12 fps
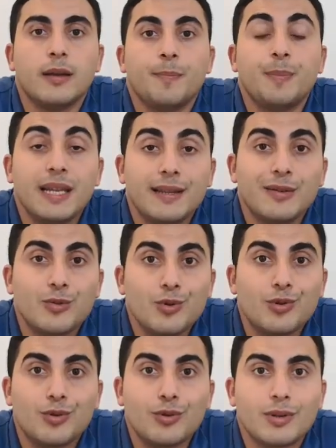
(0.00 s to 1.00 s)
Bilgi
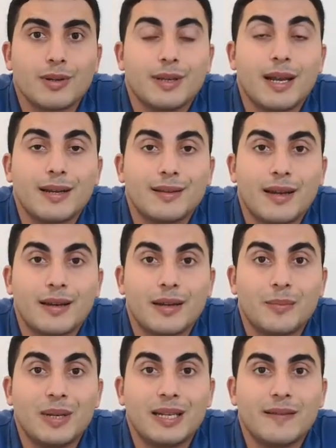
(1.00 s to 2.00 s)
güçtür. Ne kadar
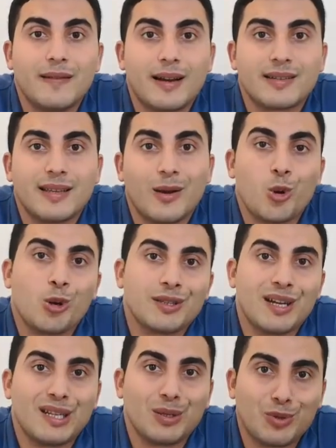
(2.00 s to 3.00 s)
bilgi varsa o
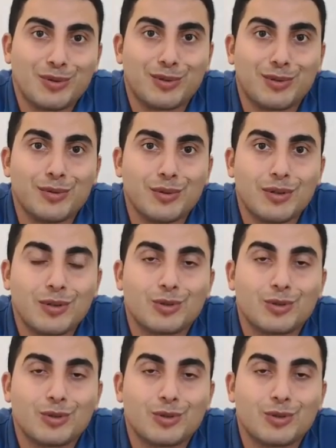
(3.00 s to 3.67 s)
kadar da güçlüsündür.